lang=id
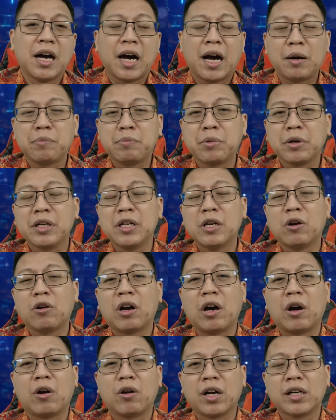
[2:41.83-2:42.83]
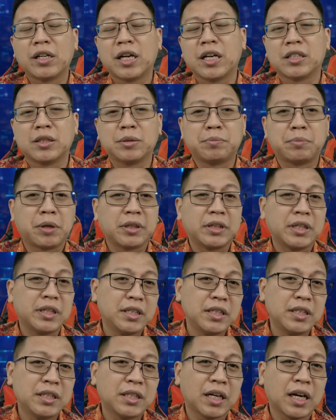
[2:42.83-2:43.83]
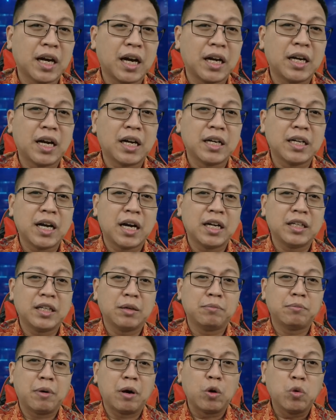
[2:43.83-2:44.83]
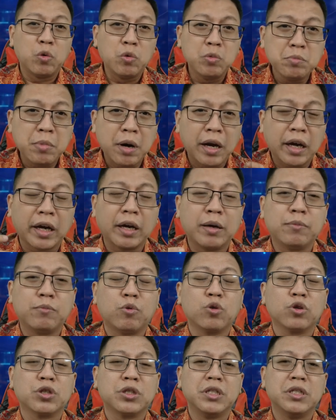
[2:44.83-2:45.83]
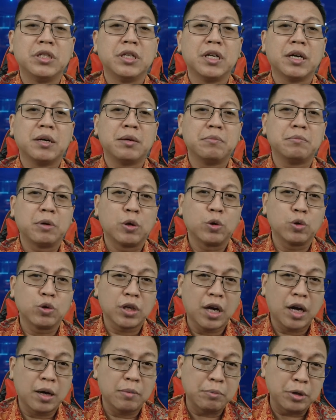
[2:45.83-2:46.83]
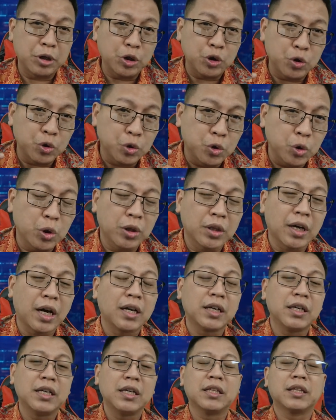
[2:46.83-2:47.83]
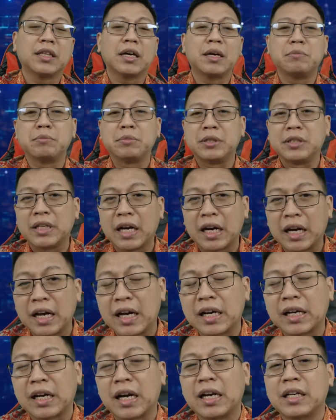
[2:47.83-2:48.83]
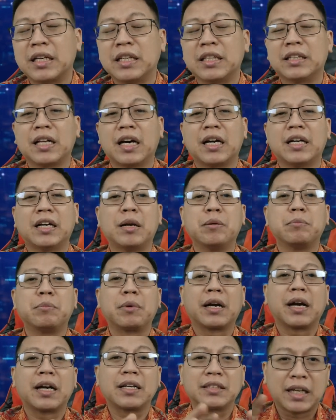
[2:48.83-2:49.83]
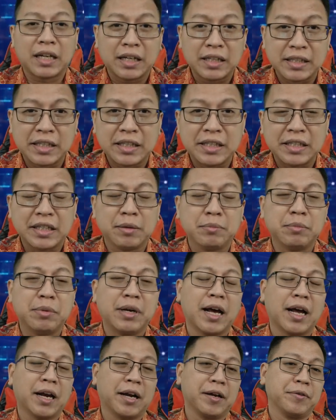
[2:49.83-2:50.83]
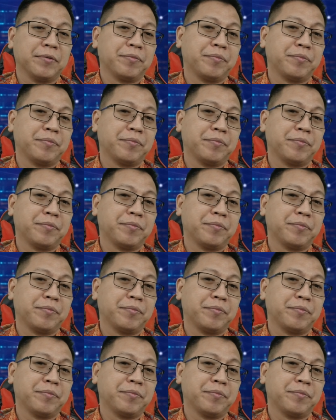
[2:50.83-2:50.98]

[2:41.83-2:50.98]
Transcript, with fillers: Apalagi orang-orang yang seperti ini terkadang dia hanya mengumbar emosinya, berusaha menyudutkan kita, menyalahkan kita dan merasa dirinya benar.